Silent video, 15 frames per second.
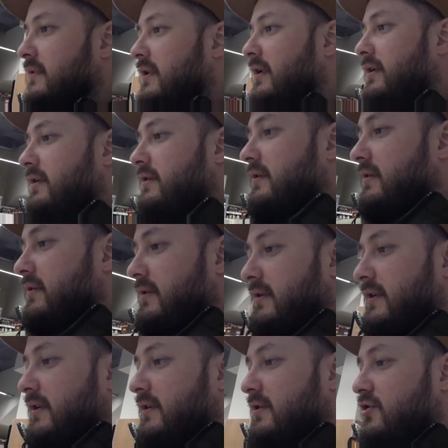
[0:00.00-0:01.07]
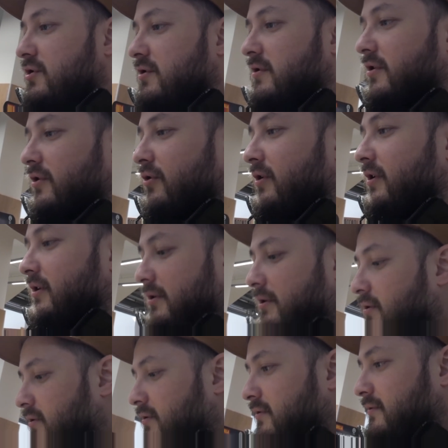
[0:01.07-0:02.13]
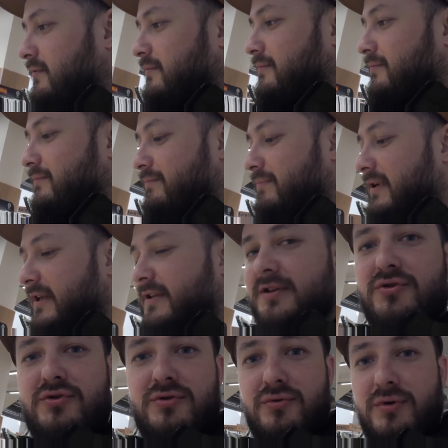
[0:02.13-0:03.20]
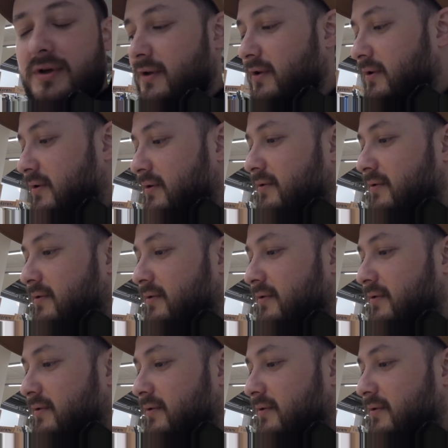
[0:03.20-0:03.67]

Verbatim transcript: какие-то яичные роллы. Блять, я чуть не уронил.